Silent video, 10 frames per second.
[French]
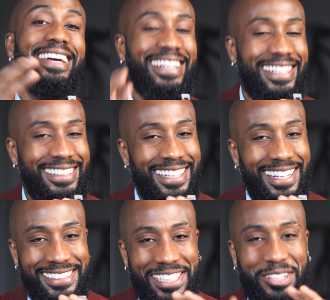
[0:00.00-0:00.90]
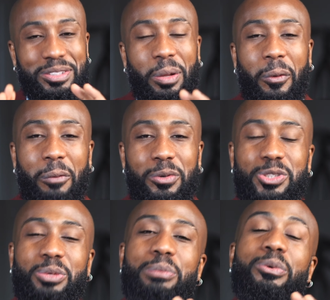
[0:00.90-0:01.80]
Et dernière
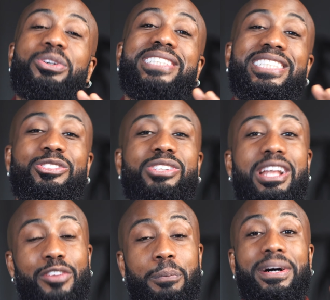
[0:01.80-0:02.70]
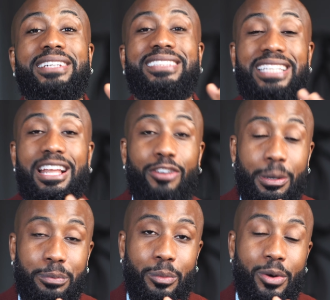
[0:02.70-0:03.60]
autopromotion, mais bon, si je ne la fais pas, qui ne la
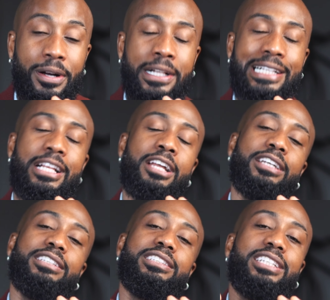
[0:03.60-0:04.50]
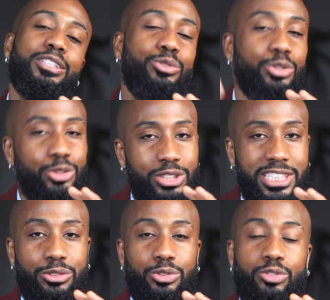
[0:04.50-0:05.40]
fera pour moi J'ai deux autres
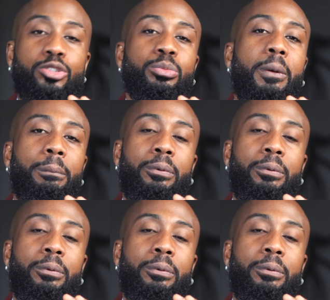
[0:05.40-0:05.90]
chaînes YouTube.